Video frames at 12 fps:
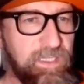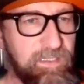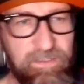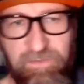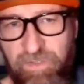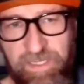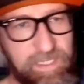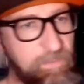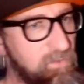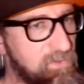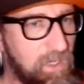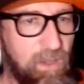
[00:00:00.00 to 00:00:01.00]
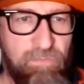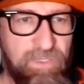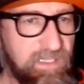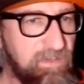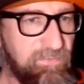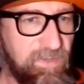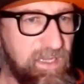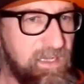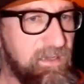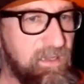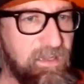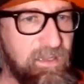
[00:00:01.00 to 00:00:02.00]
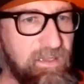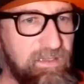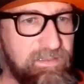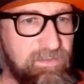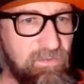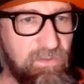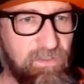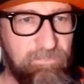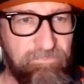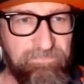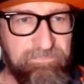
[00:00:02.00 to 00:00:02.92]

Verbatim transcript: Andere Toiletten haben uns überhaupt nicht gefallen. Ist so,